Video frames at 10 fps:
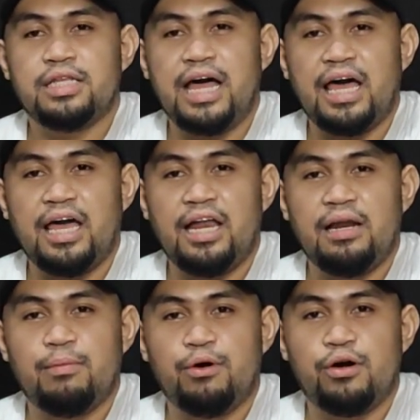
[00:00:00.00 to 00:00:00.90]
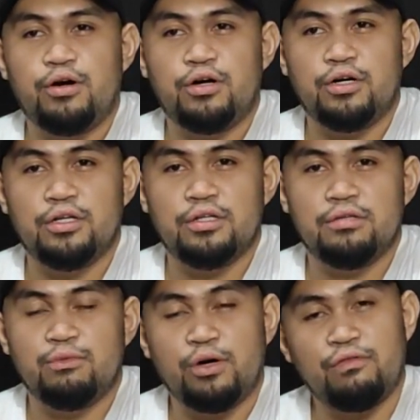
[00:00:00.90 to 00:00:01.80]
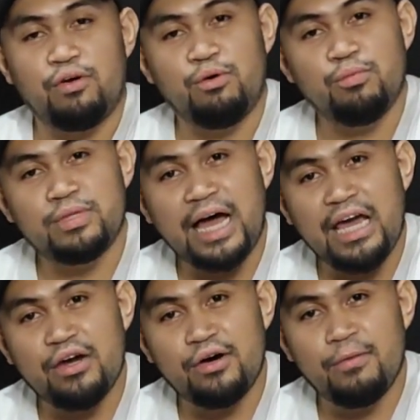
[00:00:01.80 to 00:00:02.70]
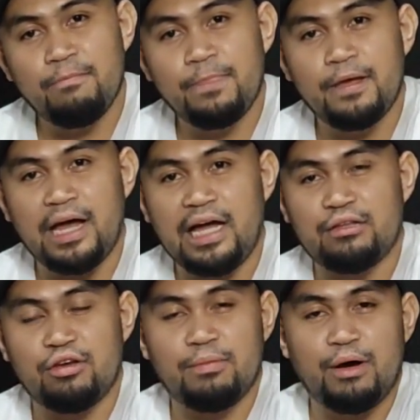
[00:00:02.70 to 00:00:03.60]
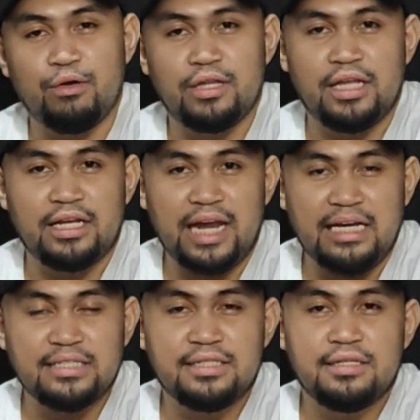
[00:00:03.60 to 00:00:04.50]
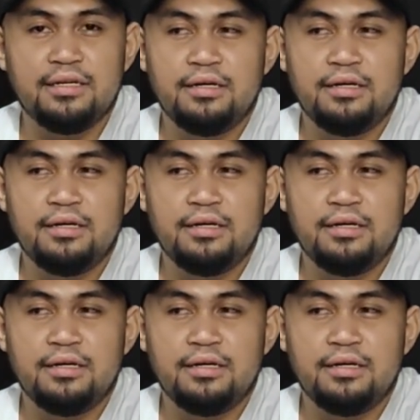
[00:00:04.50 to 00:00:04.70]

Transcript: dahil more on work from home tayo at uh, yung iba online class.